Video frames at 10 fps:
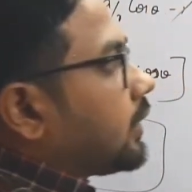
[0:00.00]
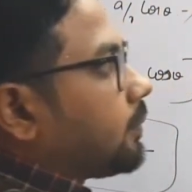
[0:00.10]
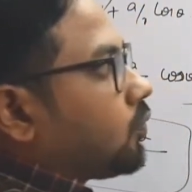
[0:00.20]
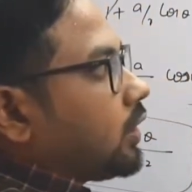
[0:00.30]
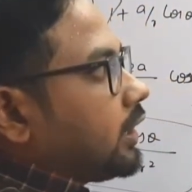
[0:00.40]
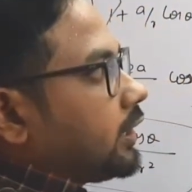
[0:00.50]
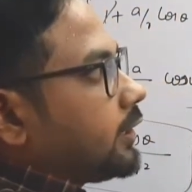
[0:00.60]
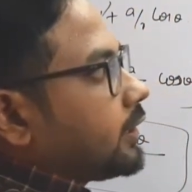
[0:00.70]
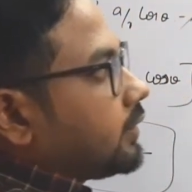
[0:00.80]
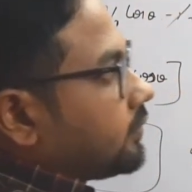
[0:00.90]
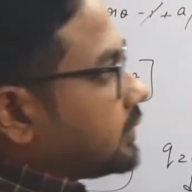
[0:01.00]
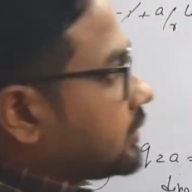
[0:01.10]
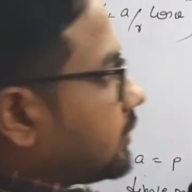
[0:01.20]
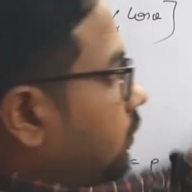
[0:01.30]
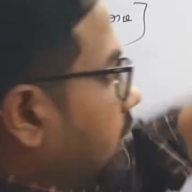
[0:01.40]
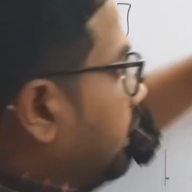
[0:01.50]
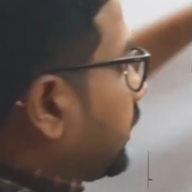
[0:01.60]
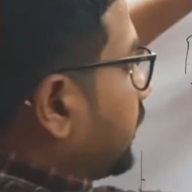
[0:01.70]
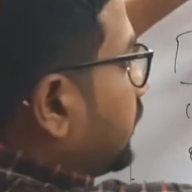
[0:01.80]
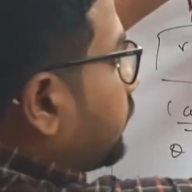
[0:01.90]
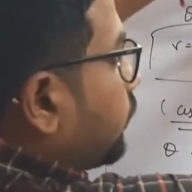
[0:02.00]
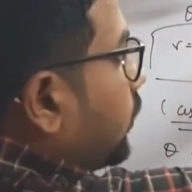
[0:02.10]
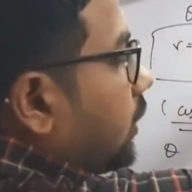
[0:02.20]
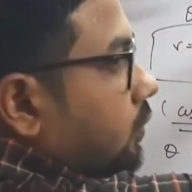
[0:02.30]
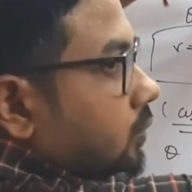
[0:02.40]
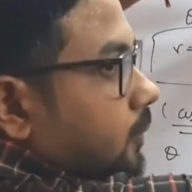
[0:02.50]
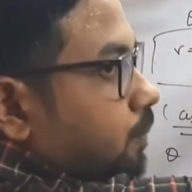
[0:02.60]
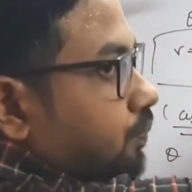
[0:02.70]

அப்போ ஒன் எயிட்டி டிகிரி வச்சுருக்கேன் ஒன் எயிட்டி டிகிரினா இது ஃபுல்லாக வரும்